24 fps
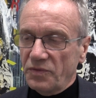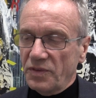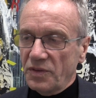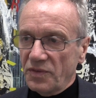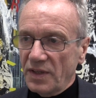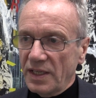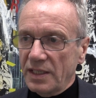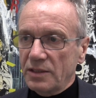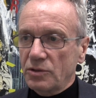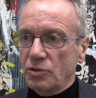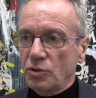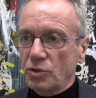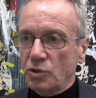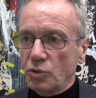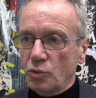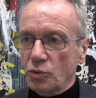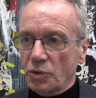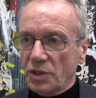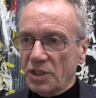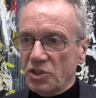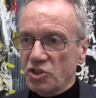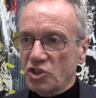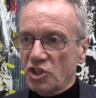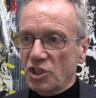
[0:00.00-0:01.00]
vivendo in un
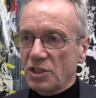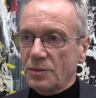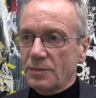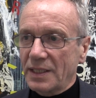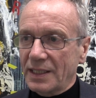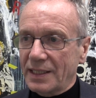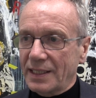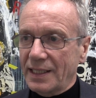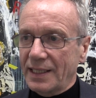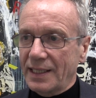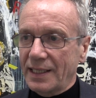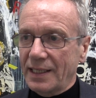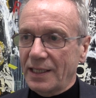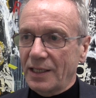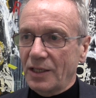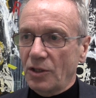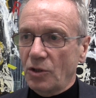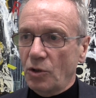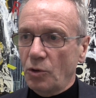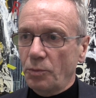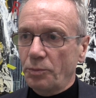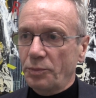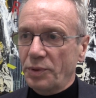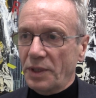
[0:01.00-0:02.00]
regime che
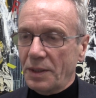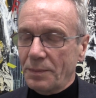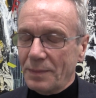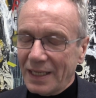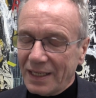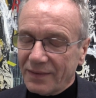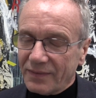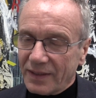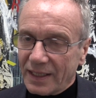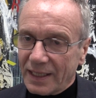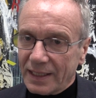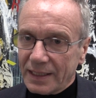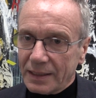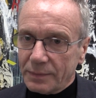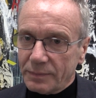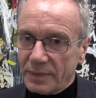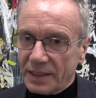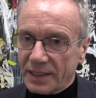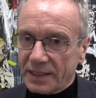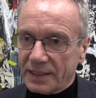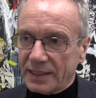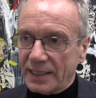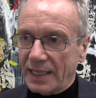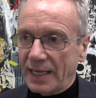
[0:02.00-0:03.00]
opprimeva la
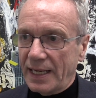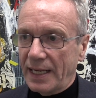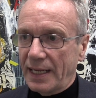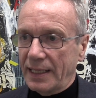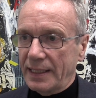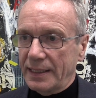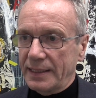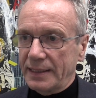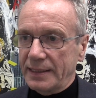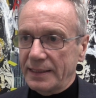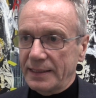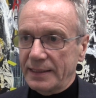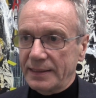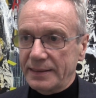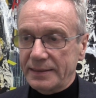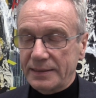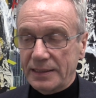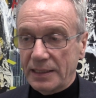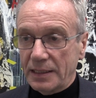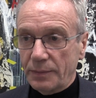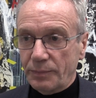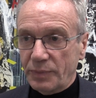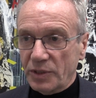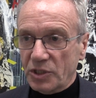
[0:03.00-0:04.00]
libertà eh,
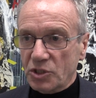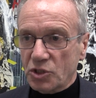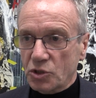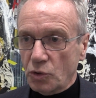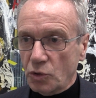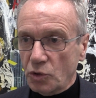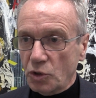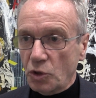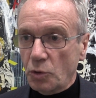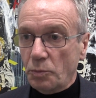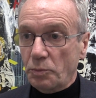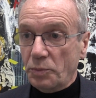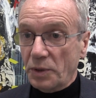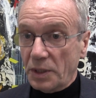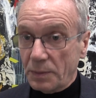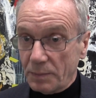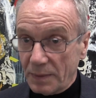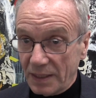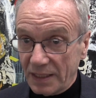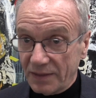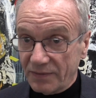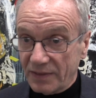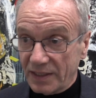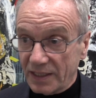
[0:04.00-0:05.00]
delle persone,
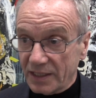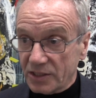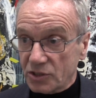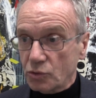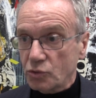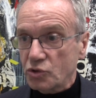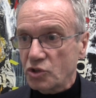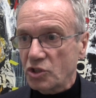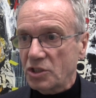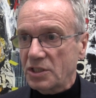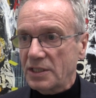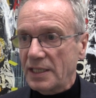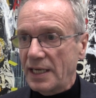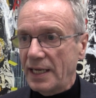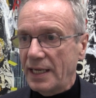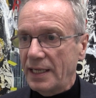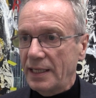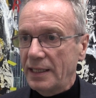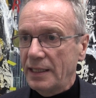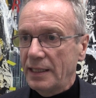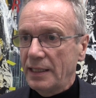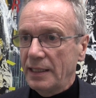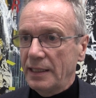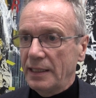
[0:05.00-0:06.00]
opprimeva la
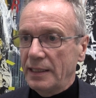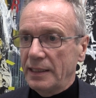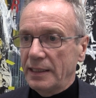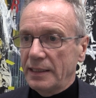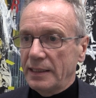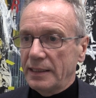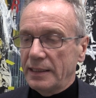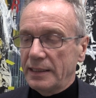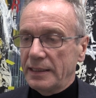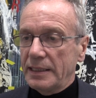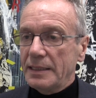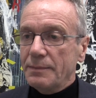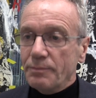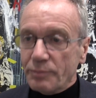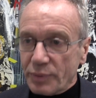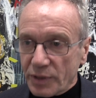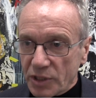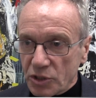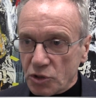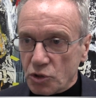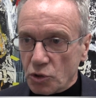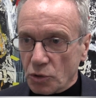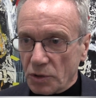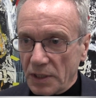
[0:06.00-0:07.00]
società,
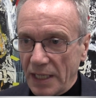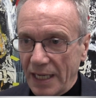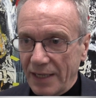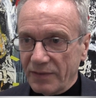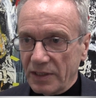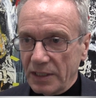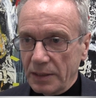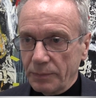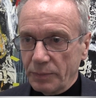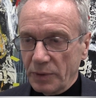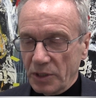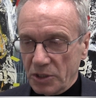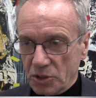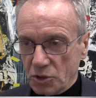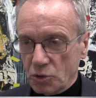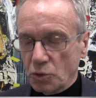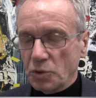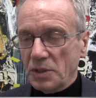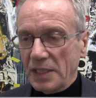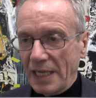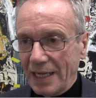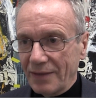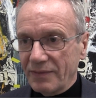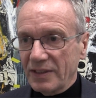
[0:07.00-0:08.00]
imprigionava le
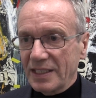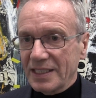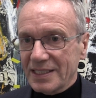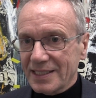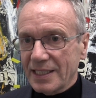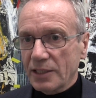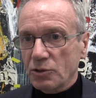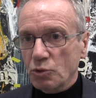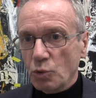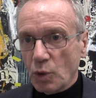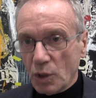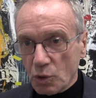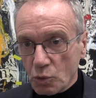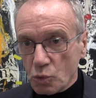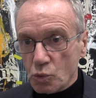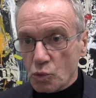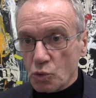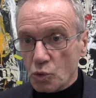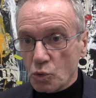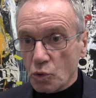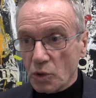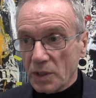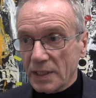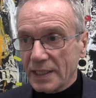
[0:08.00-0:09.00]
persone, Havel è stato a lungo